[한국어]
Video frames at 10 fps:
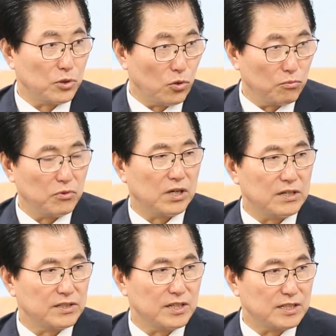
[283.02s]
우리
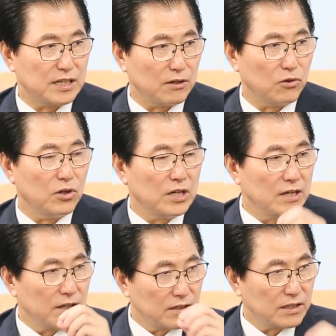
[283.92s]
홍보관을 설치하고
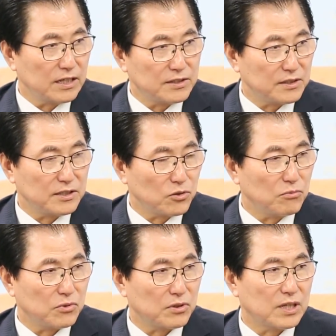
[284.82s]
거기에서 이제
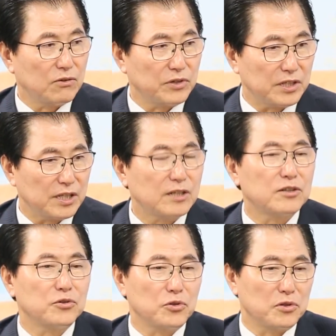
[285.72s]
홍보를 하고 있는데
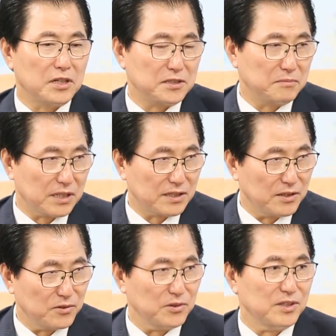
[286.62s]
그런 효과가 지금
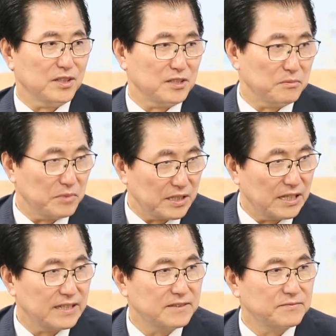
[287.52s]
나타나고 있는
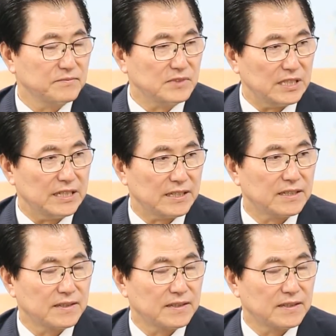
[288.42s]
것입니다. 네.